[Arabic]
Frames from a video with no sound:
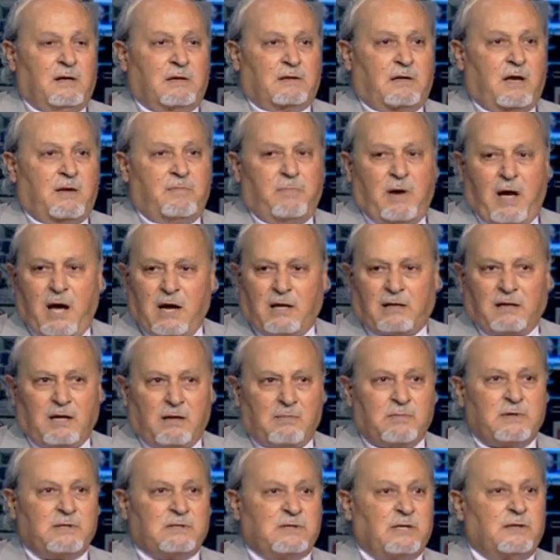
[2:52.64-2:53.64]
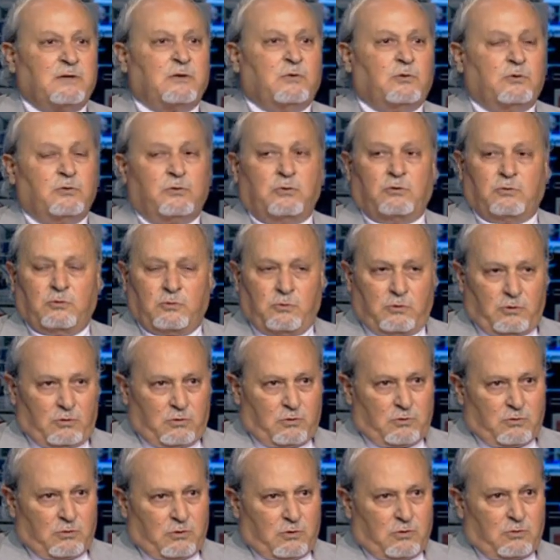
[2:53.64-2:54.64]
طيب أكثر من سنة
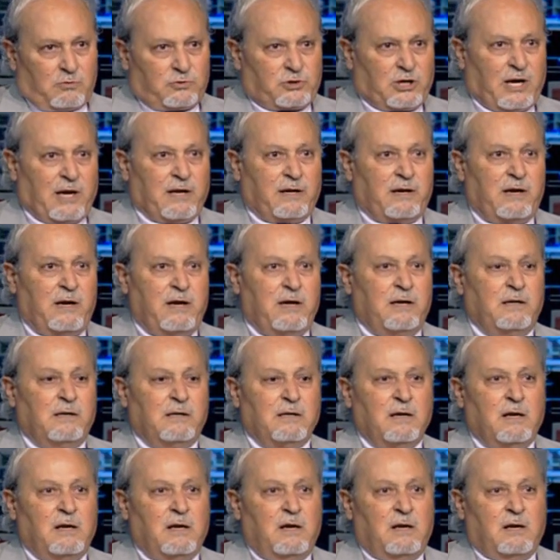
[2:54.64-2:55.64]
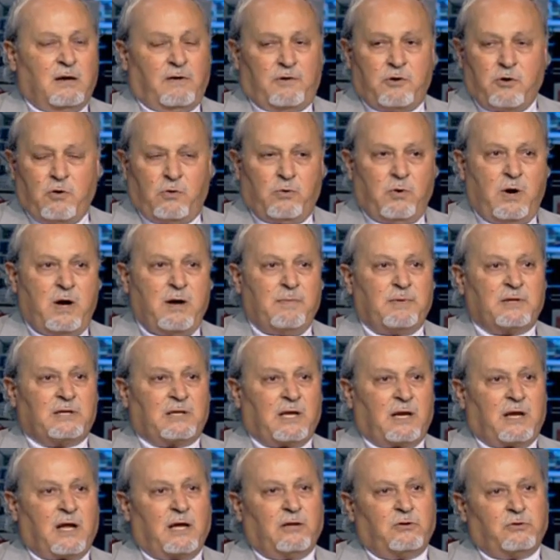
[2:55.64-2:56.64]
وشهرين نواب
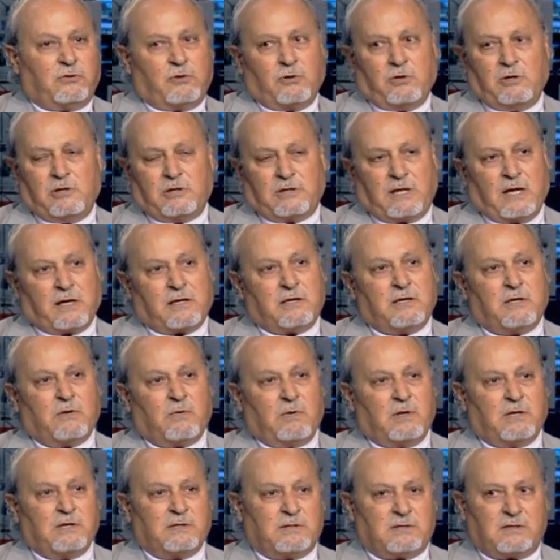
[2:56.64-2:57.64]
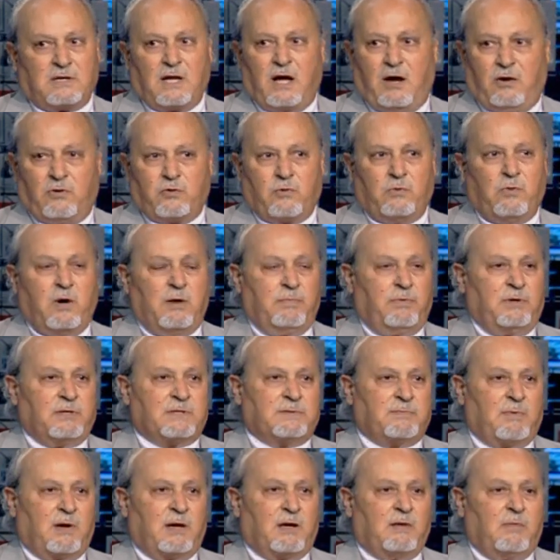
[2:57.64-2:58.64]
التكتل التغيير والإصلاح ونواب
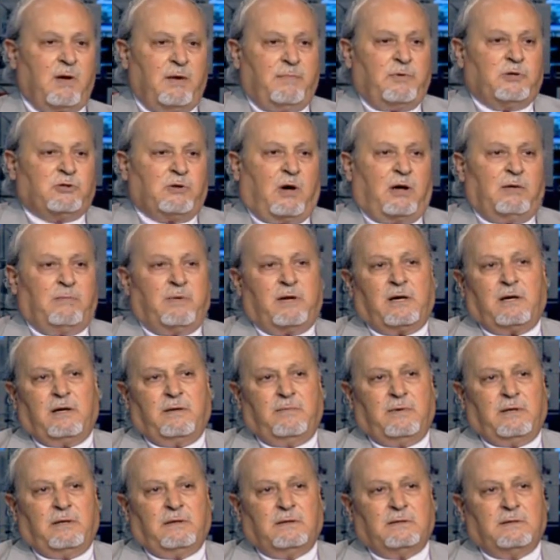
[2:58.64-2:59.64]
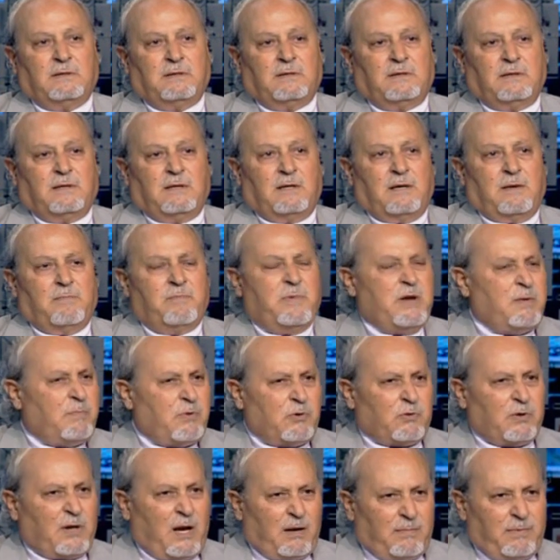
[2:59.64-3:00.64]
حزب الله ما بيجوا على البرلمان مين
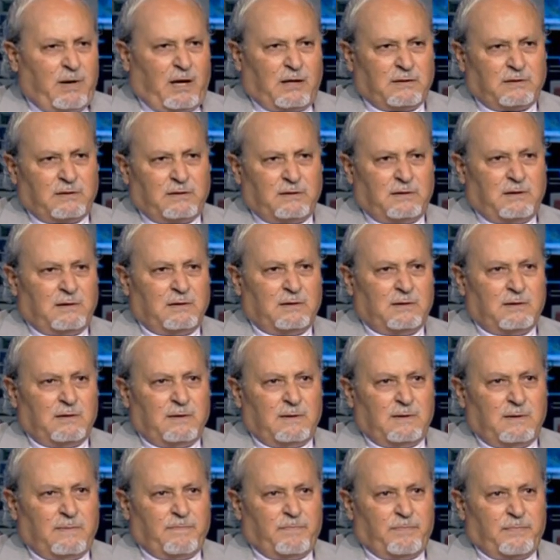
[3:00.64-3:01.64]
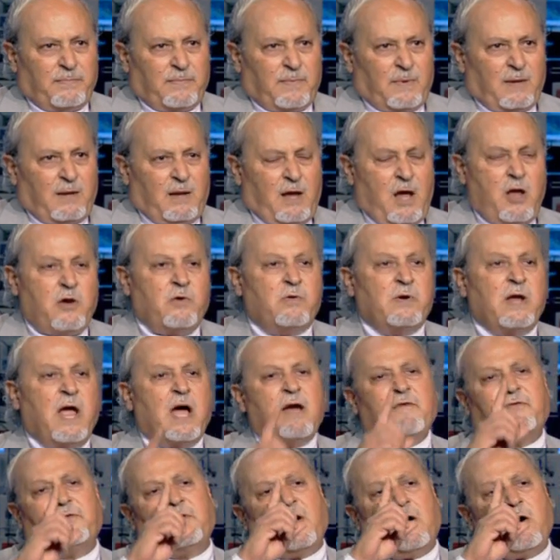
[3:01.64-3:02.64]
بيكون عم بيعطل انه
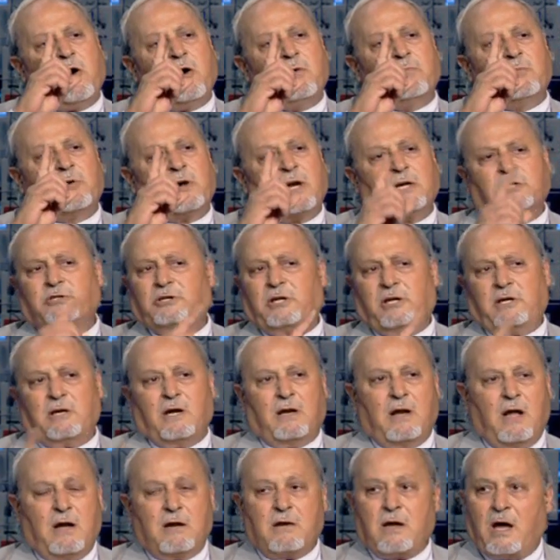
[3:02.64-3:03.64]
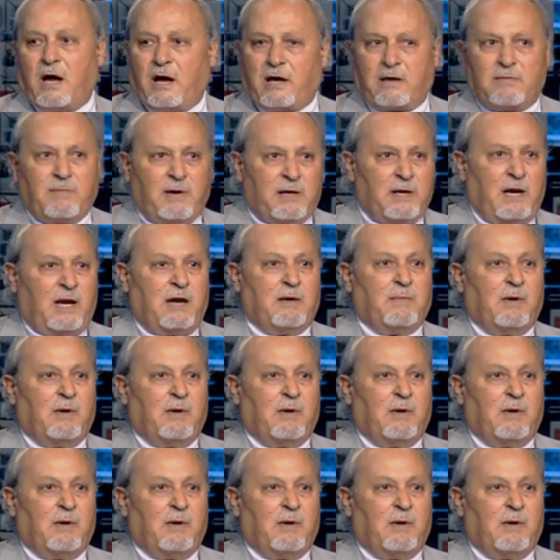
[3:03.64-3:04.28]
يا في عون مرشح يا لا يا اخي ما نحن